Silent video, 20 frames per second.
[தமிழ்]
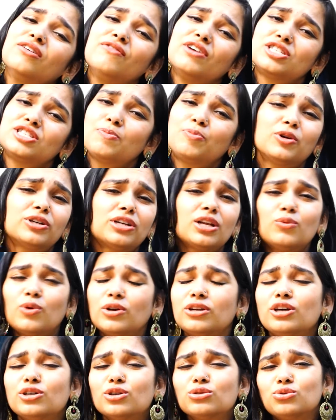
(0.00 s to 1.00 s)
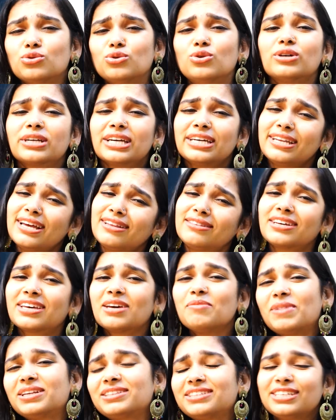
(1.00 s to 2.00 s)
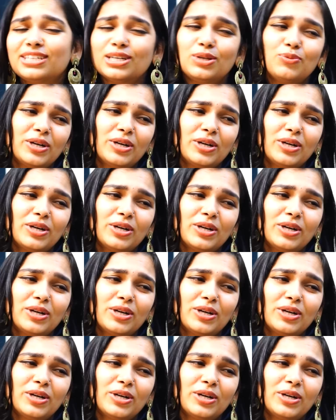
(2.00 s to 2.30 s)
வச்ச பொட்டில் ஒன்னையும் தூக்கி நெத்திக்கு மத்தியில்